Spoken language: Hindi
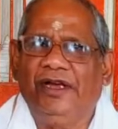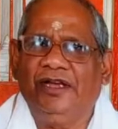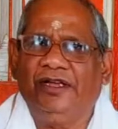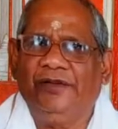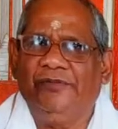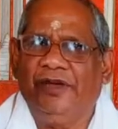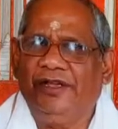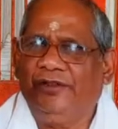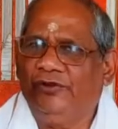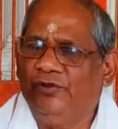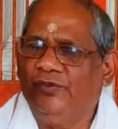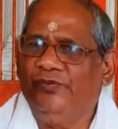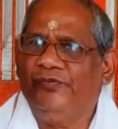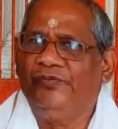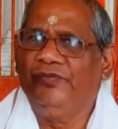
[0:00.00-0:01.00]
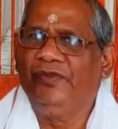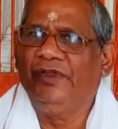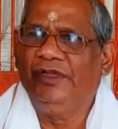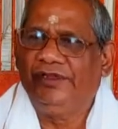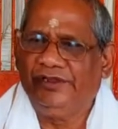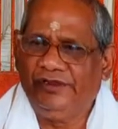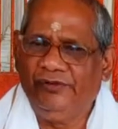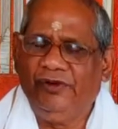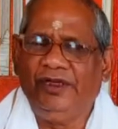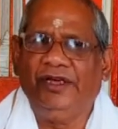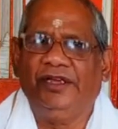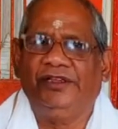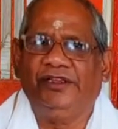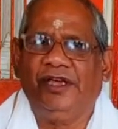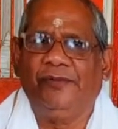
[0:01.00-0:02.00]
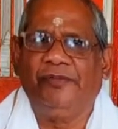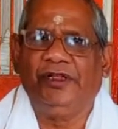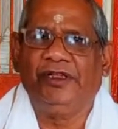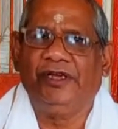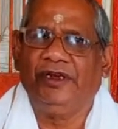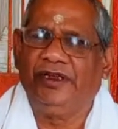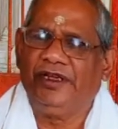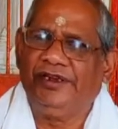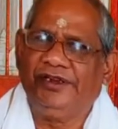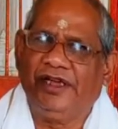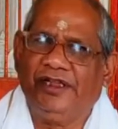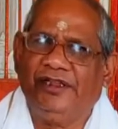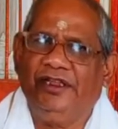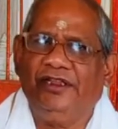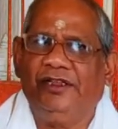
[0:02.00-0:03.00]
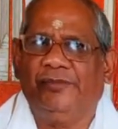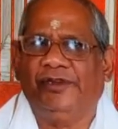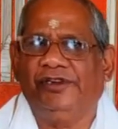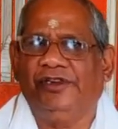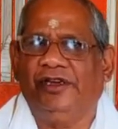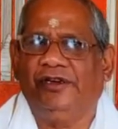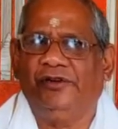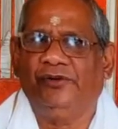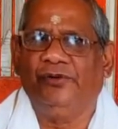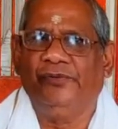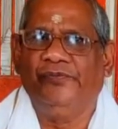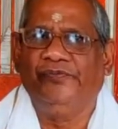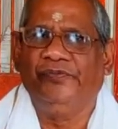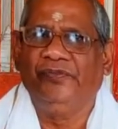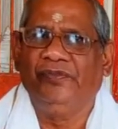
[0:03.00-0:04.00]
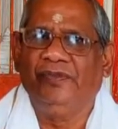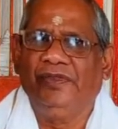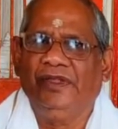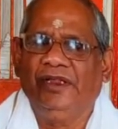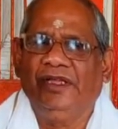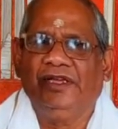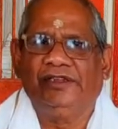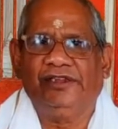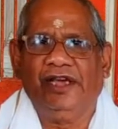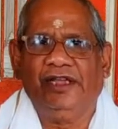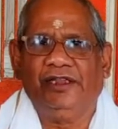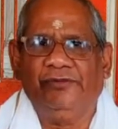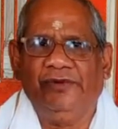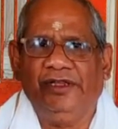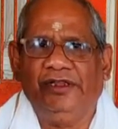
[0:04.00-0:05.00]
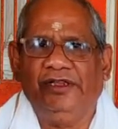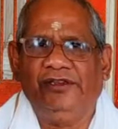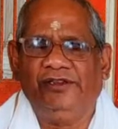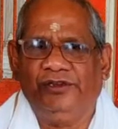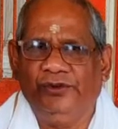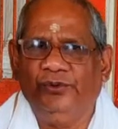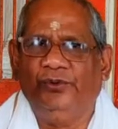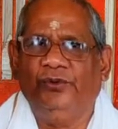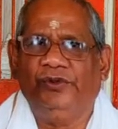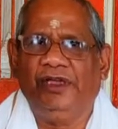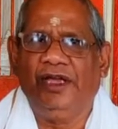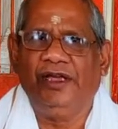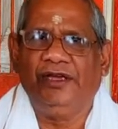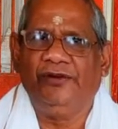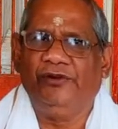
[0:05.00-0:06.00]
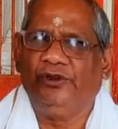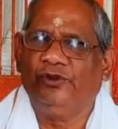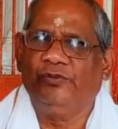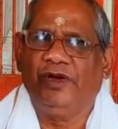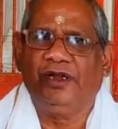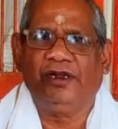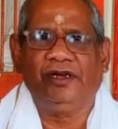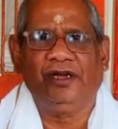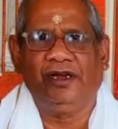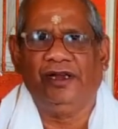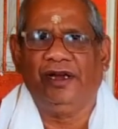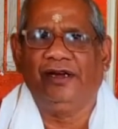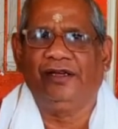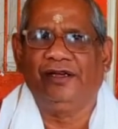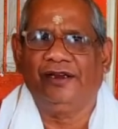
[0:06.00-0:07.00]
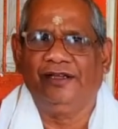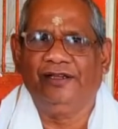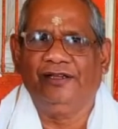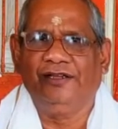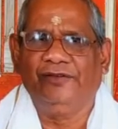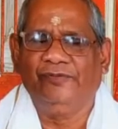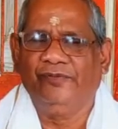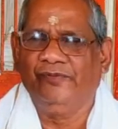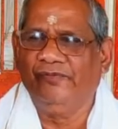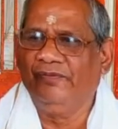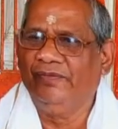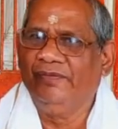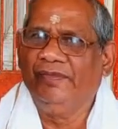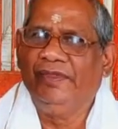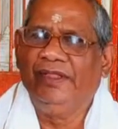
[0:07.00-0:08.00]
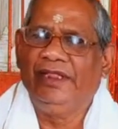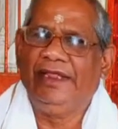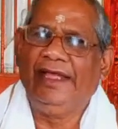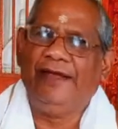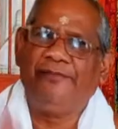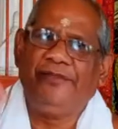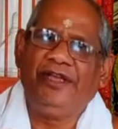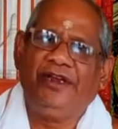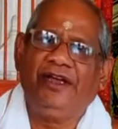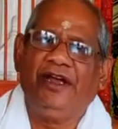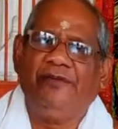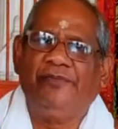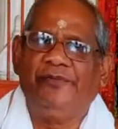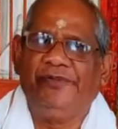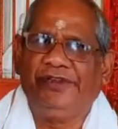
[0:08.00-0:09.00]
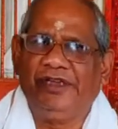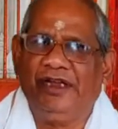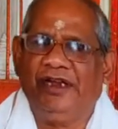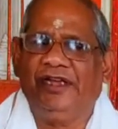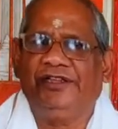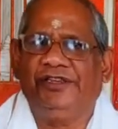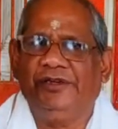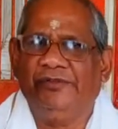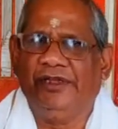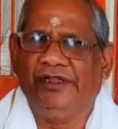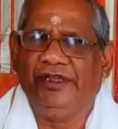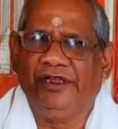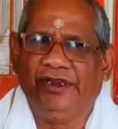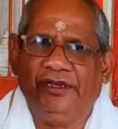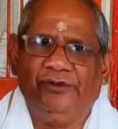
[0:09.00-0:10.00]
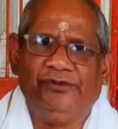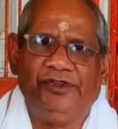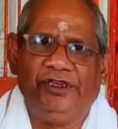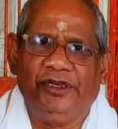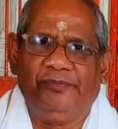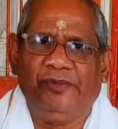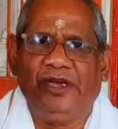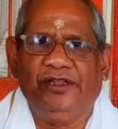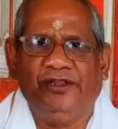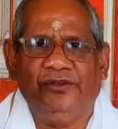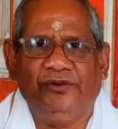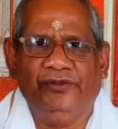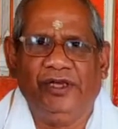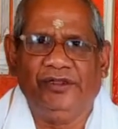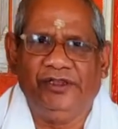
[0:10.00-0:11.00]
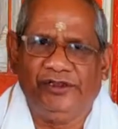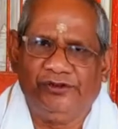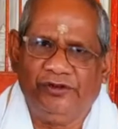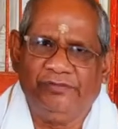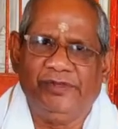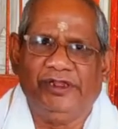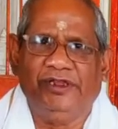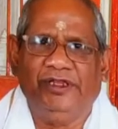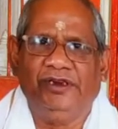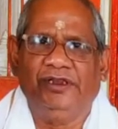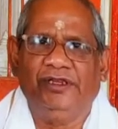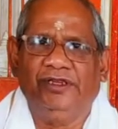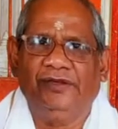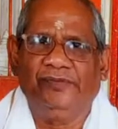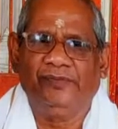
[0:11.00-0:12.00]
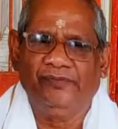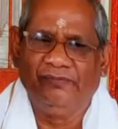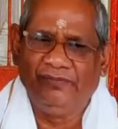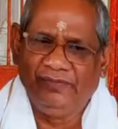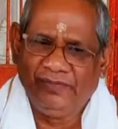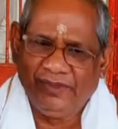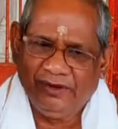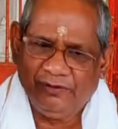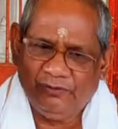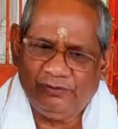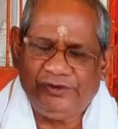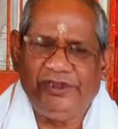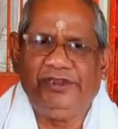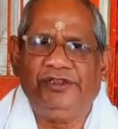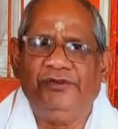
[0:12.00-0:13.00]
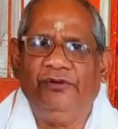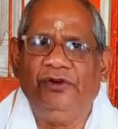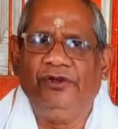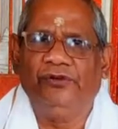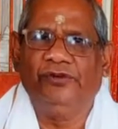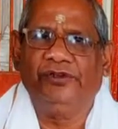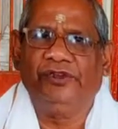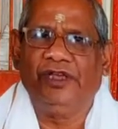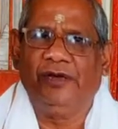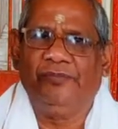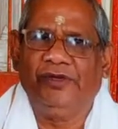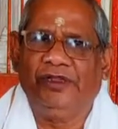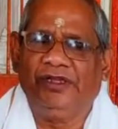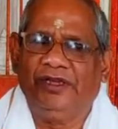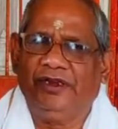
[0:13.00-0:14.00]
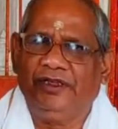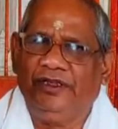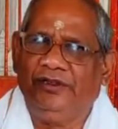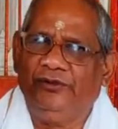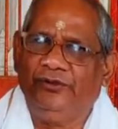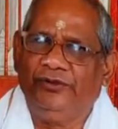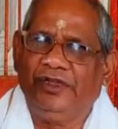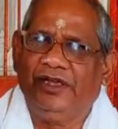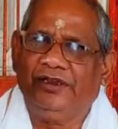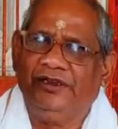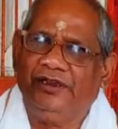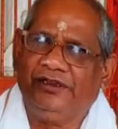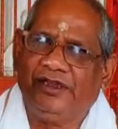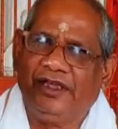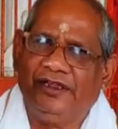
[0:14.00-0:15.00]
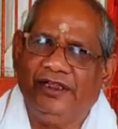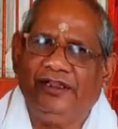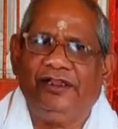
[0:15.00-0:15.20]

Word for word: कहा कि भाई तुम शिवलिंग स्थापित करके सात दिन तपस्या करो सातवें दिन शिव दूत आएंगे वही तुम्हारा कल्याण करेंगे यह मीर घाट पर विशालाक्षी मंदिर है उसी के पास दियोदादेश्वर मंदिर है उसी शिवलिंग को स्थापित करके देवदास ने सात दिन